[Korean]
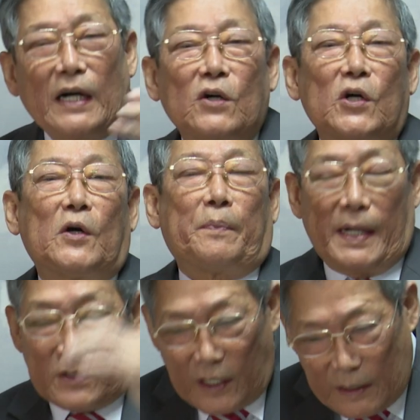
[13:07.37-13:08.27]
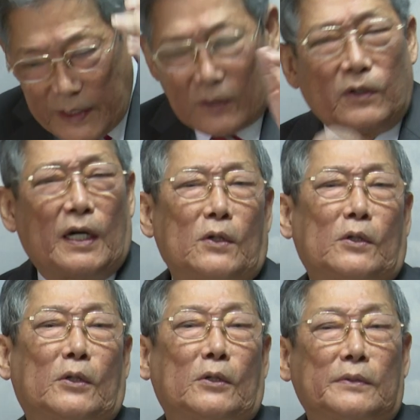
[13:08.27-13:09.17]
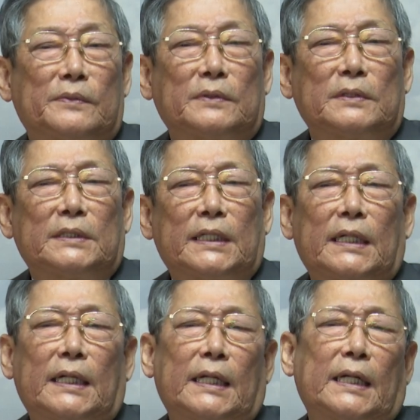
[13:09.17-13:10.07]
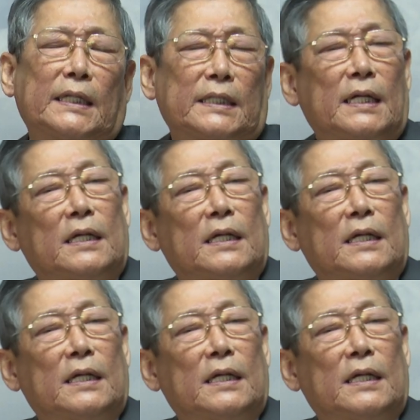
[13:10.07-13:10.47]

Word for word: 않고 반스 하나만 입고 가고 야